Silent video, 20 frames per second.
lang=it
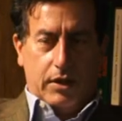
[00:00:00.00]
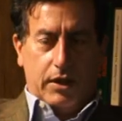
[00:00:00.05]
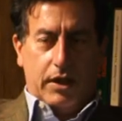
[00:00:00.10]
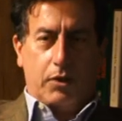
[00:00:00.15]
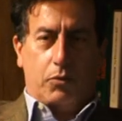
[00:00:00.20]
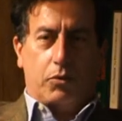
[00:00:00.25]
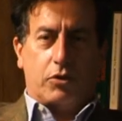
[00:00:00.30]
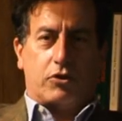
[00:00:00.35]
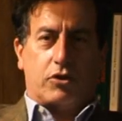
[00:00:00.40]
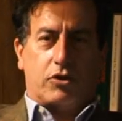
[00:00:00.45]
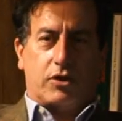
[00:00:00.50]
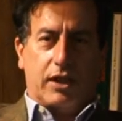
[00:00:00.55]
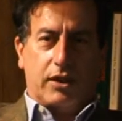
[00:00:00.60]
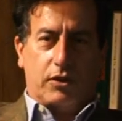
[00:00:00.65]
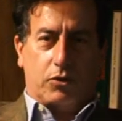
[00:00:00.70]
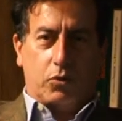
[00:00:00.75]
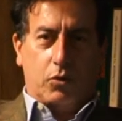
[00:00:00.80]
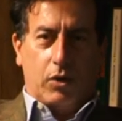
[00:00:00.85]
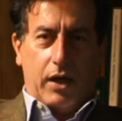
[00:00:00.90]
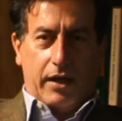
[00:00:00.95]
in questo
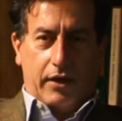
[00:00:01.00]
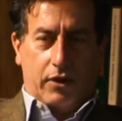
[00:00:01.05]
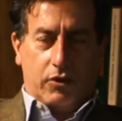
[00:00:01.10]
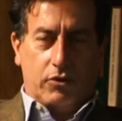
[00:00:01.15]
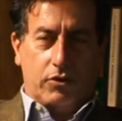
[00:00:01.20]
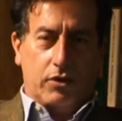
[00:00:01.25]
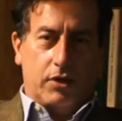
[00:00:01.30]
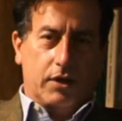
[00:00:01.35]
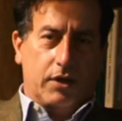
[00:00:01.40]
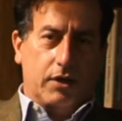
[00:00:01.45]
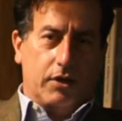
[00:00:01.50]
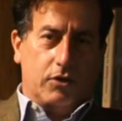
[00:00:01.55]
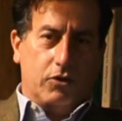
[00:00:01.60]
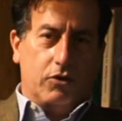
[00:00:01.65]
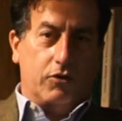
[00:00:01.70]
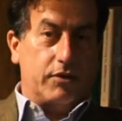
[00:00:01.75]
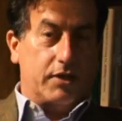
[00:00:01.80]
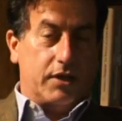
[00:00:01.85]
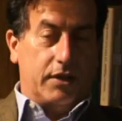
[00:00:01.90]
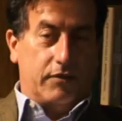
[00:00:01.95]
santuario,
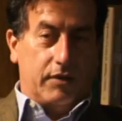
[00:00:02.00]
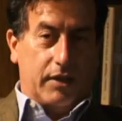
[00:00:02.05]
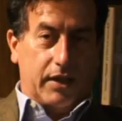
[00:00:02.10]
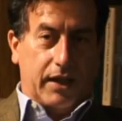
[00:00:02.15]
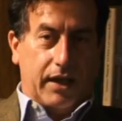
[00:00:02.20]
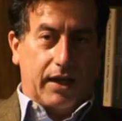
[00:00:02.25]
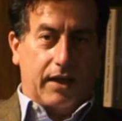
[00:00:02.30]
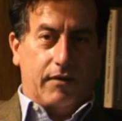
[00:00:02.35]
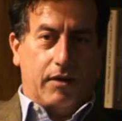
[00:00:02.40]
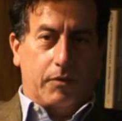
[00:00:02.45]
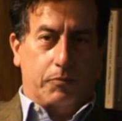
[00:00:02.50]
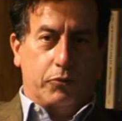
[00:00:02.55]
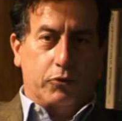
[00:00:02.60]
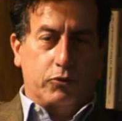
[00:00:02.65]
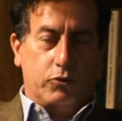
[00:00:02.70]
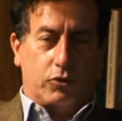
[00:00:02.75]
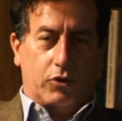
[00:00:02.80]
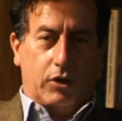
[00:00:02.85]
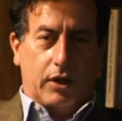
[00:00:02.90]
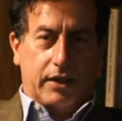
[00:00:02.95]
dove si venerava
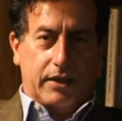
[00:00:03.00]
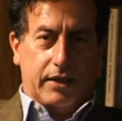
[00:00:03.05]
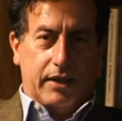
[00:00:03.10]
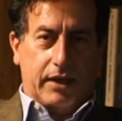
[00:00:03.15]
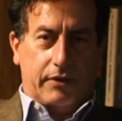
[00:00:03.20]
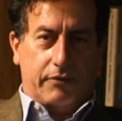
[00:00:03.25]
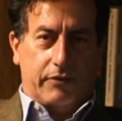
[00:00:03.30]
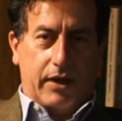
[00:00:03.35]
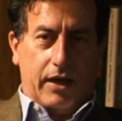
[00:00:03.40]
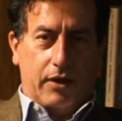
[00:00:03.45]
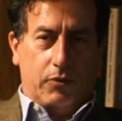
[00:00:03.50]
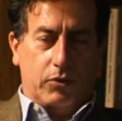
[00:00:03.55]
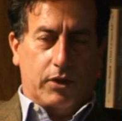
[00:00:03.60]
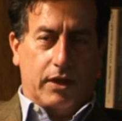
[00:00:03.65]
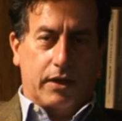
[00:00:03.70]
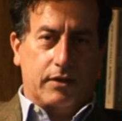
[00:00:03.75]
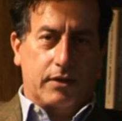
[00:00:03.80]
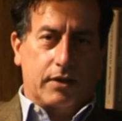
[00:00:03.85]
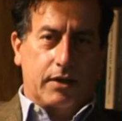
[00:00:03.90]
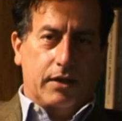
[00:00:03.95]
appunto la dea
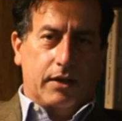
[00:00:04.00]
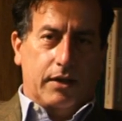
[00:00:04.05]
fauna,